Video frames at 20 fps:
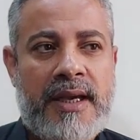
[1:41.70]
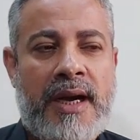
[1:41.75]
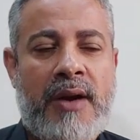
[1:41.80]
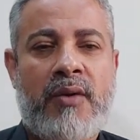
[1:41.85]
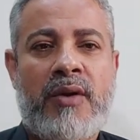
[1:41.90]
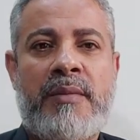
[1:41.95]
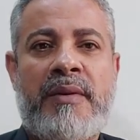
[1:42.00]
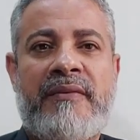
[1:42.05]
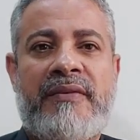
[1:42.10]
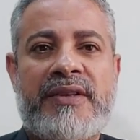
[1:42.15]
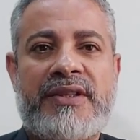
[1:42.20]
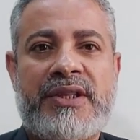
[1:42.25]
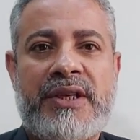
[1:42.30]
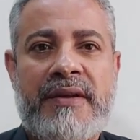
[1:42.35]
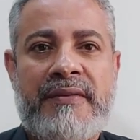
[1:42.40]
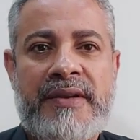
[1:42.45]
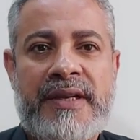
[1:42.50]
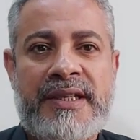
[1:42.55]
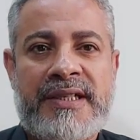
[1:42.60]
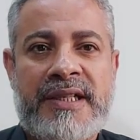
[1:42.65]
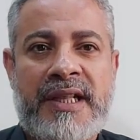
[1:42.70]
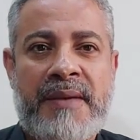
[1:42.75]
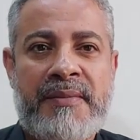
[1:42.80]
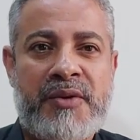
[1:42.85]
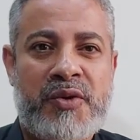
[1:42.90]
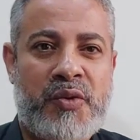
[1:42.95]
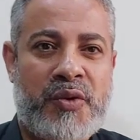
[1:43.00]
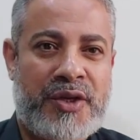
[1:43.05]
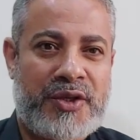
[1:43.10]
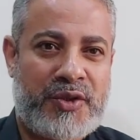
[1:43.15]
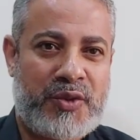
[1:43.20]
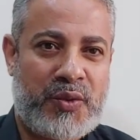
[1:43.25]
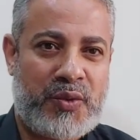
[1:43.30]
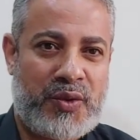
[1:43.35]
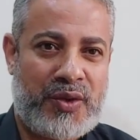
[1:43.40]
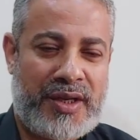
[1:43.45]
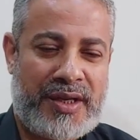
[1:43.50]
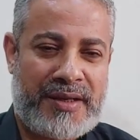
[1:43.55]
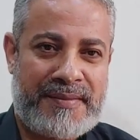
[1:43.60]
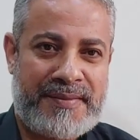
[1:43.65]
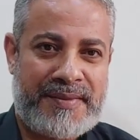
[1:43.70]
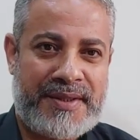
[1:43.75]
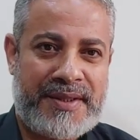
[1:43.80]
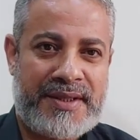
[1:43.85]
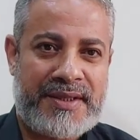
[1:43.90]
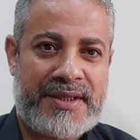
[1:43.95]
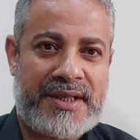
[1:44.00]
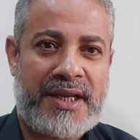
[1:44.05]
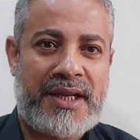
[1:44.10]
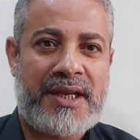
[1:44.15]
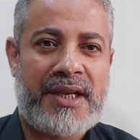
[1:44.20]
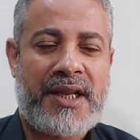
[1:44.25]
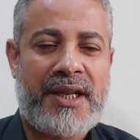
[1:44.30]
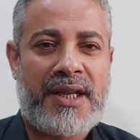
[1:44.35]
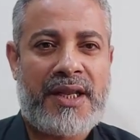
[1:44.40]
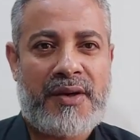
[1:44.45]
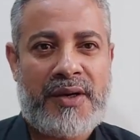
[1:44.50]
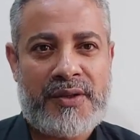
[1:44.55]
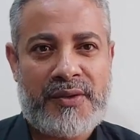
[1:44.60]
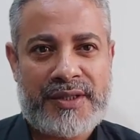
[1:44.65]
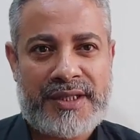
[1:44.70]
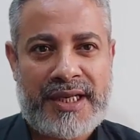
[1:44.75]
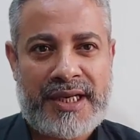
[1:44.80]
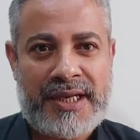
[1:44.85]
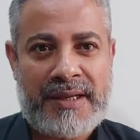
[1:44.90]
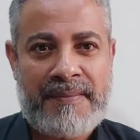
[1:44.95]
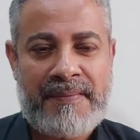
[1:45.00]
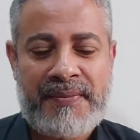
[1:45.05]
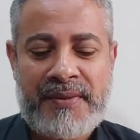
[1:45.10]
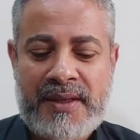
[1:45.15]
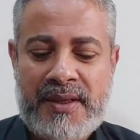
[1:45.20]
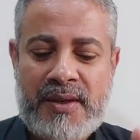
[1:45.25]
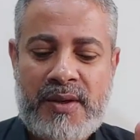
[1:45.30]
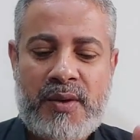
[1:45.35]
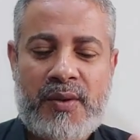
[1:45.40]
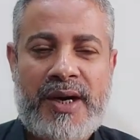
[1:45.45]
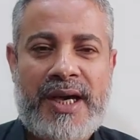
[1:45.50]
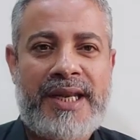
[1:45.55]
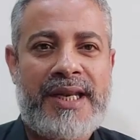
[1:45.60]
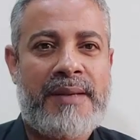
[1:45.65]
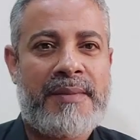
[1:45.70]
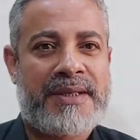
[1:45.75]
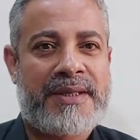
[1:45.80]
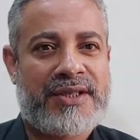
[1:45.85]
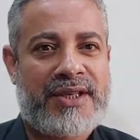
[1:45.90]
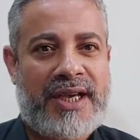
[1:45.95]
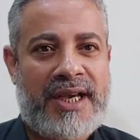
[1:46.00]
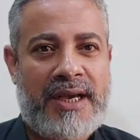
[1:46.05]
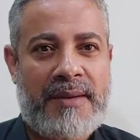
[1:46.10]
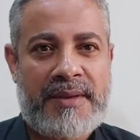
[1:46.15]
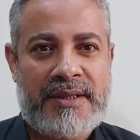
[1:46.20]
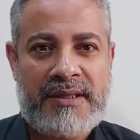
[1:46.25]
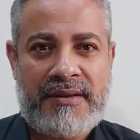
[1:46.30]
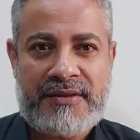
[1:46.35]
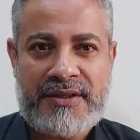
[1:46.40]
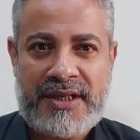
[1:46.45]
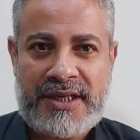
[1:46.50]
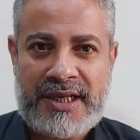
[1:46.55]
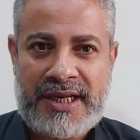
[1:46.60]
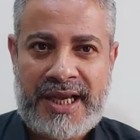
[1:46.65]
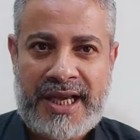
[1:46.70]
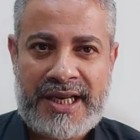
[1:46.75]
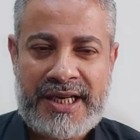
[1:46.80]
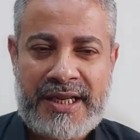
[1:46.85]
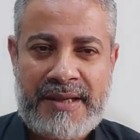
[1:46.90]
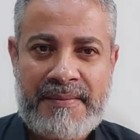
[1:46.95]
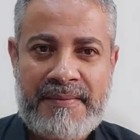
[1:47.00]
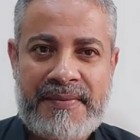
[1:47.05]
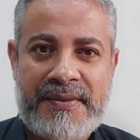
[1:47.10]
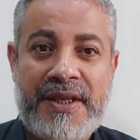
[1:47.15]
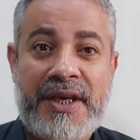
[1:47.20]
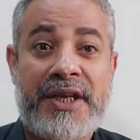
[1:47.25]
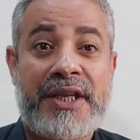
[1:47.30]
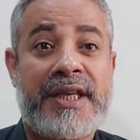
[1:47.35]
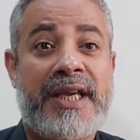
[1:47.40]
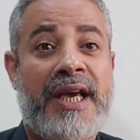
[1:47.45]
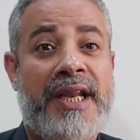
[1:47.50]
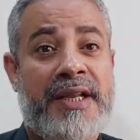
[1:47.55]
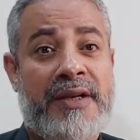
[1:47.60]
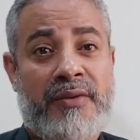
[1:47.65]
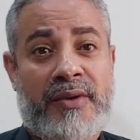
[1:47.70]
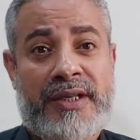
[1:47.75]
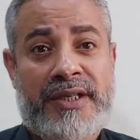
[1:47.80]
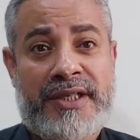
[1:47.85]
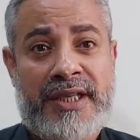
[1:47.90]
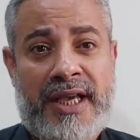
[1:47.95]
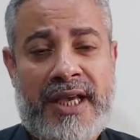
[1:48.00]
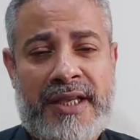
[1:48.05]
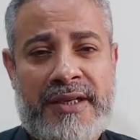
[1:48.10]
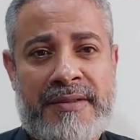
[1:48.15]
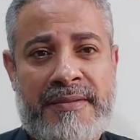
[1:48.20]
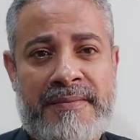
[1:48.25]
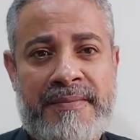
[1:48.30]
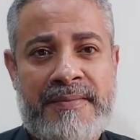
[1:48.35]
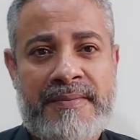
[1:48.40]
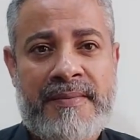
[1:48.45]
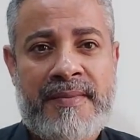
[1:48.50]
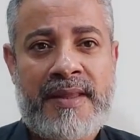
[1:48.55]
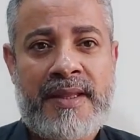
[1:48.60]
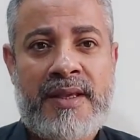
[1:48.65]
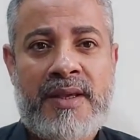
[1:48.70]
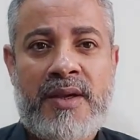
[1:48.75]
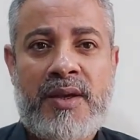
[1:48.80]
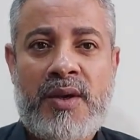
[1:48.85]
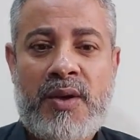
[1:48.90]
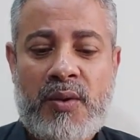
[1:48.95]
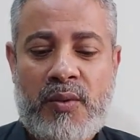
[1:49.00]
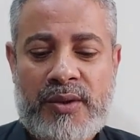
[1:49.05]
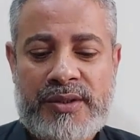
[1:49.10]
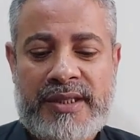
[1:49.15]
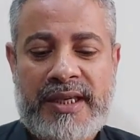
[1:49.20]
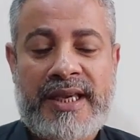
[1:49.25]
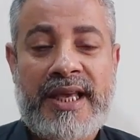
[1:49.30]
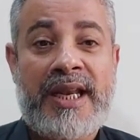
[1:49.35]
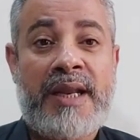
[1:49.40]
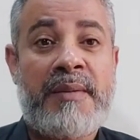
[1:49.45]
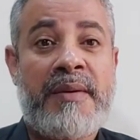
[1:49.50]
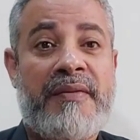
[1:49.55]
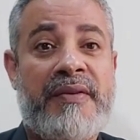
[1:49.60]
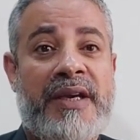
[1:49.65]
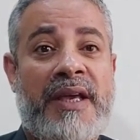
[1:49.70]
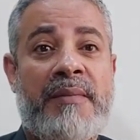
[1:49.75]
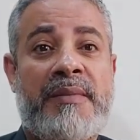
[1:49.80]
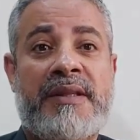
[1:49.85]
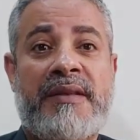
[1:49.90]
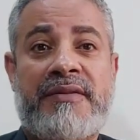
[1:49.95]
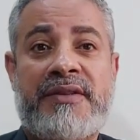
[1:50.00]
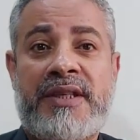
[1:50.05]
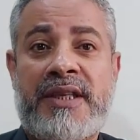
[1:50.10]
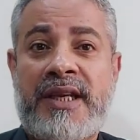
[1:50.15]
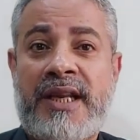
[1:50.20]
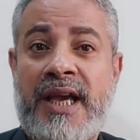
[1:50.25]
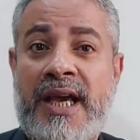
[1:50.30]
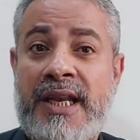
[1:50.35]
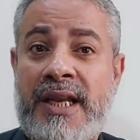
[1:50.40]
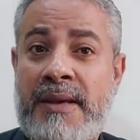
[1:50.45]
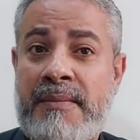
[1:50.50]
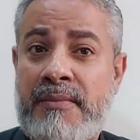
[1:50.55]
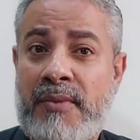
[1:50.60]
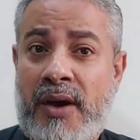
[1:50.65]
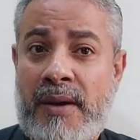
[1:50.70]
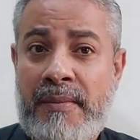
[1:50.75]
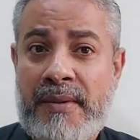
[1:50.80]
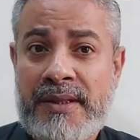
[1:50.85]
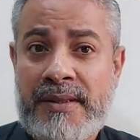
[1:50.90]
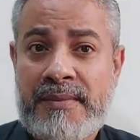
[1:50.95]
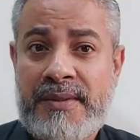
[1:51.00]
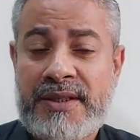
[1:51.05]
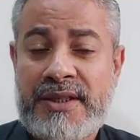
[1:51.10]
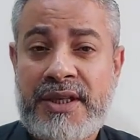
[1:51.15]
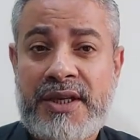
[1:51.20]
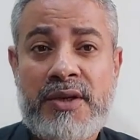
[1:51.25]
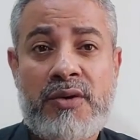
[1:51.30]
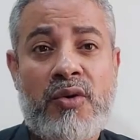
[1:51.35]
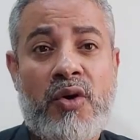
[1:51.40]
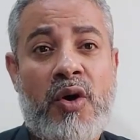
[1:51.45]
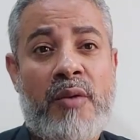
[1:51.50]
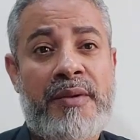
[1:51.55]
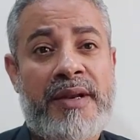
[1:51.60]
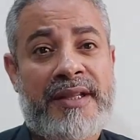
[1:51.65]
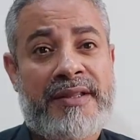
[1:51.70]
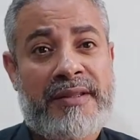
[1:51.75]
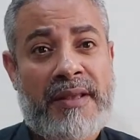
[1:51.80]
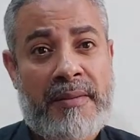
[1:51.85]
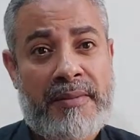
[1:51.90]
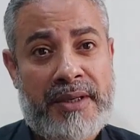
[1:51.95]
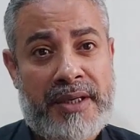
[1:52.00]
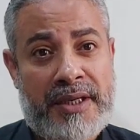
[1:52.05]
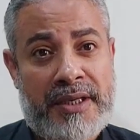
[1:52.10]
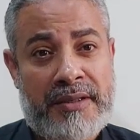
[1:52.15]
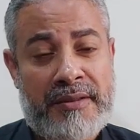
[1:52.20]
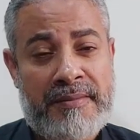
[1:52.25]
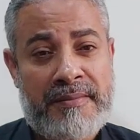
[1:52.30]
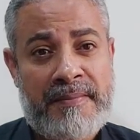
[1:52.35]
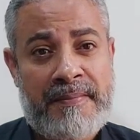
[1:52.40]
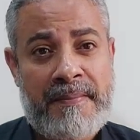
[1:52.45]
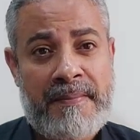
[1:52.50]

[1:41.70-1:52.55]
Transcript: أول من فسر في الإسلام هو رسول الله صلى الله عليه وسلم وعلم الصحابة تفسير الأحلام رجالا ونساء وتكلم في علم تفسير الأحلام محمد بن سيرين وهو من التابعين